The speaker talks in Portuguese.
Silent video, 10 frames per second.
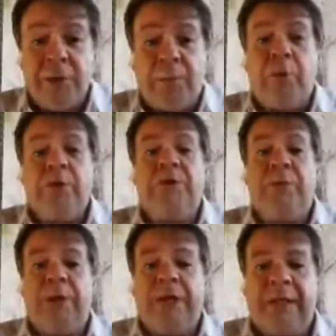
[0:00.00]

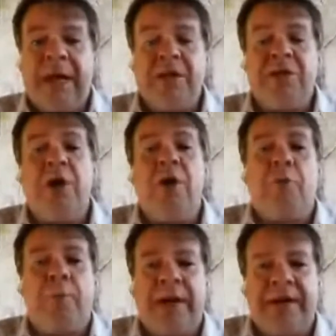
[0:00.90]
possibilidade de
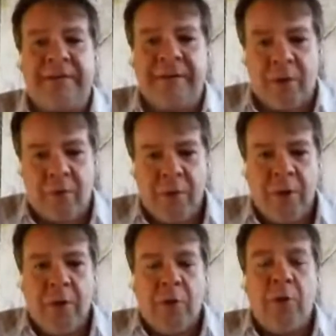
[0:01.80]
recuperação
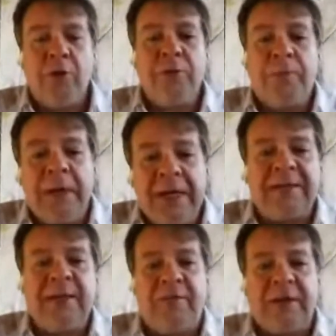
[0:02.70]
ou de
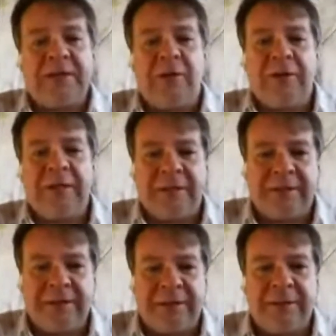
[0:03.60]
preservação
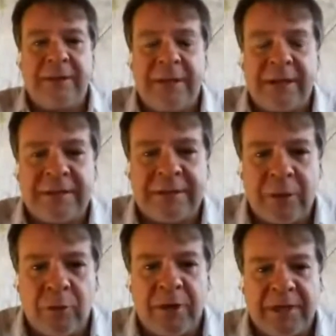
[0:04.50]
dessas, dessa
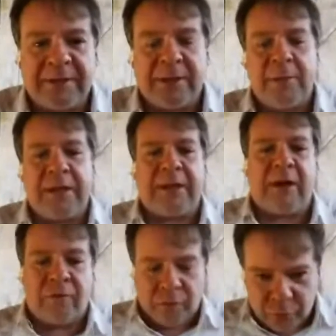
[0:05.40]
segurança
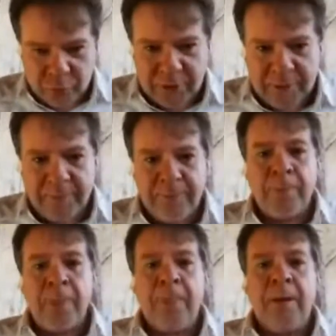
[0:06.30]
alimentar futura.
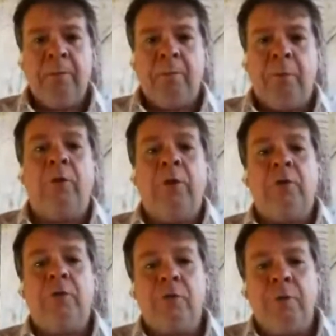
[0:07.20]
Bom,
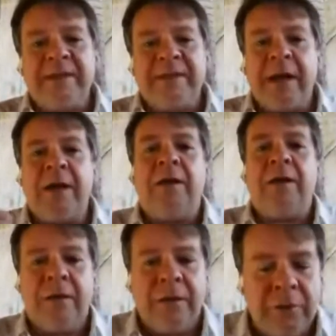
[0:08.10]
eu comecei
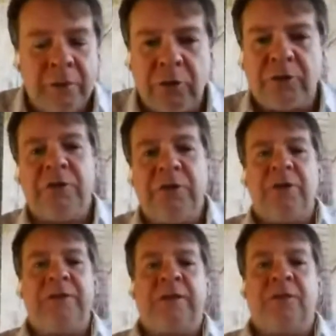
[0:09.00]
introduzindo
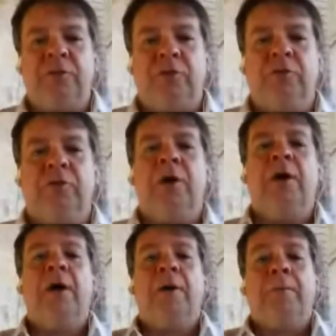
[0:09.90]
esse assunto
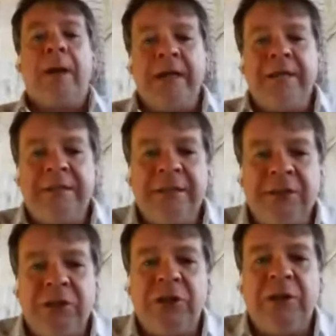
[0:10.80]
para
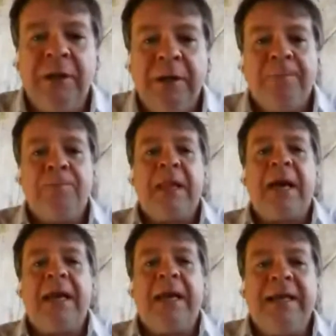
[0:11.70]
insistir
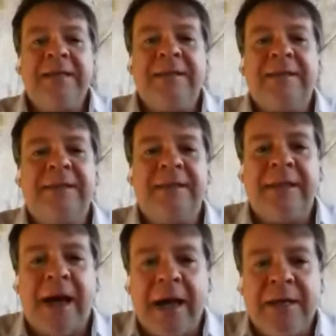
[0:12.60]
na
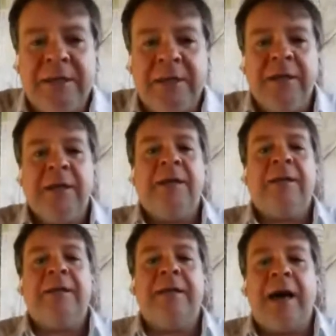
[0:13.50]
necessidade
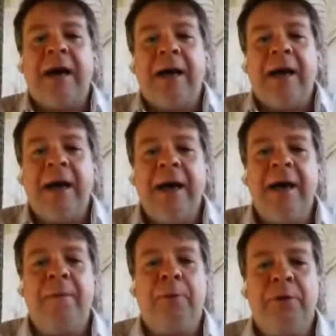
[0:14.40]
da
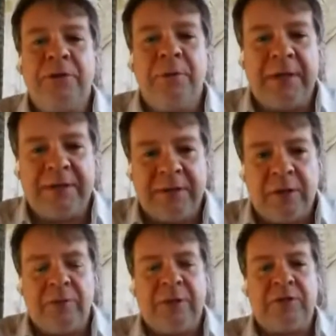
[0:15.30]

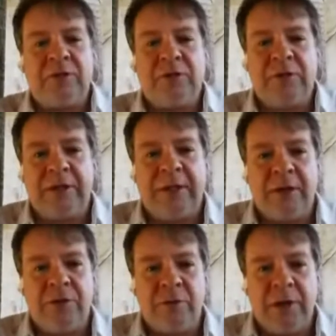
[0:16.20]
reaproximação da
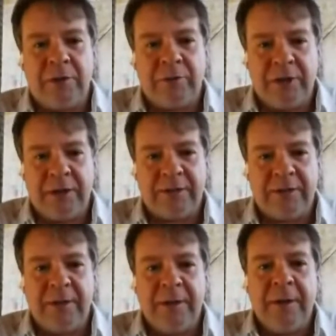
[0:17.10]
sociedade com a
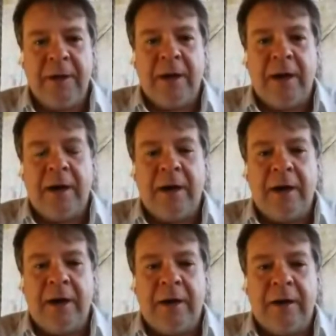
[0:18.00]
natureza.
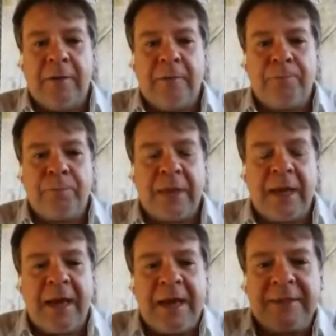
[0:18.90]
Ah,
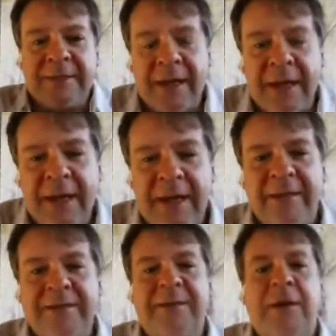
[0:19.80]
essa
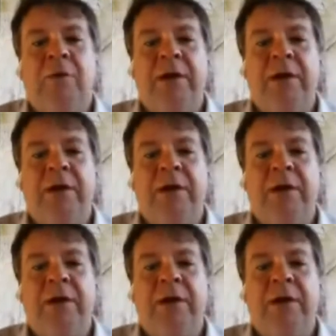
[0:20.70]
relação